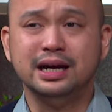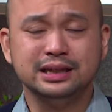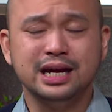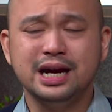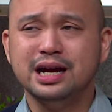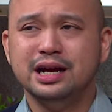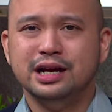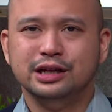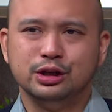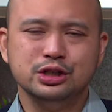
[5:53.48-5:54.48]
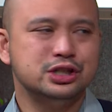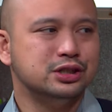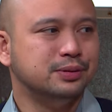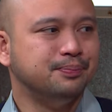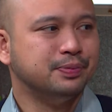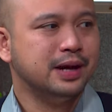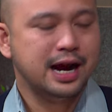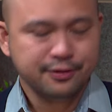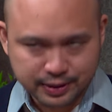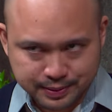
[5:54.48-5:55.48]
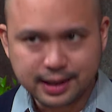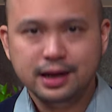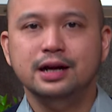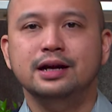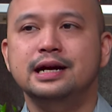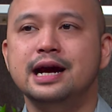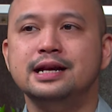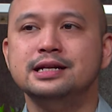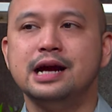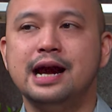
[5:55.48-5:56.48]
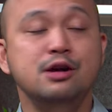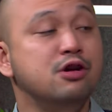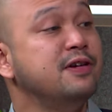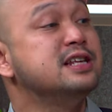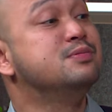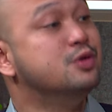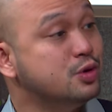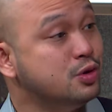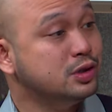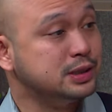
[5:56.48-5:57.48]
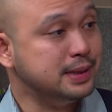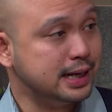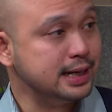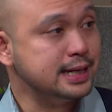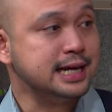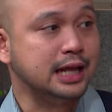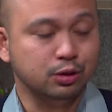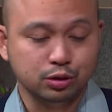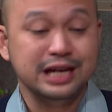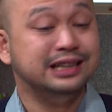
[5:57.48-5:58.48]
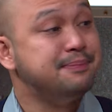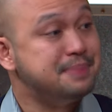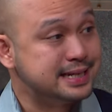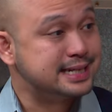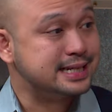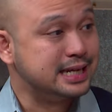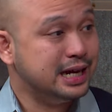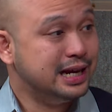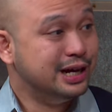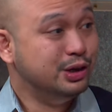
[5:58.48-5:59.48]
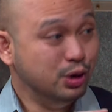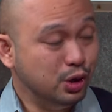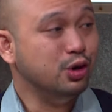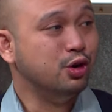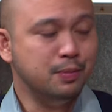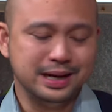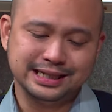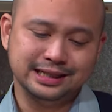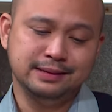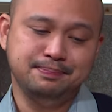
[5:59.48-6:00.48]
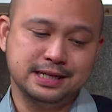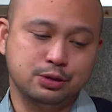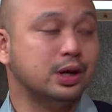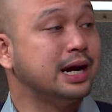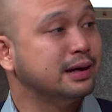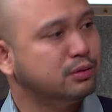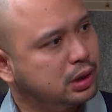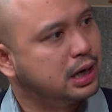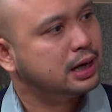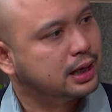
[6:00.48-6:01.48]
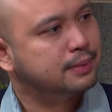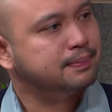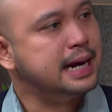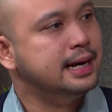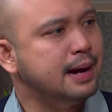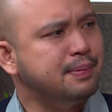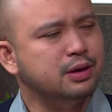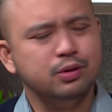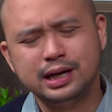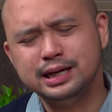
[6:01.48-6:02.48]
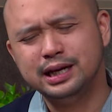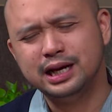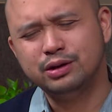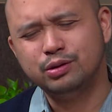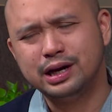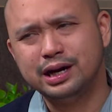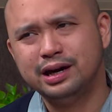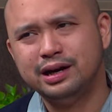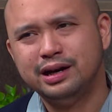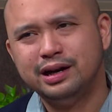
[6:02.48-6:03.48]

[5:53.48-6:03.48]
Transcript: lama banget lah. Dan Terus, ada filmnya juga ya? Ada filmnya dan ada dua versi buku sebenarnya. Satu tuh yang tipis dulu gue baca yang tipis kurang kurang pede apa kurang inilah kurang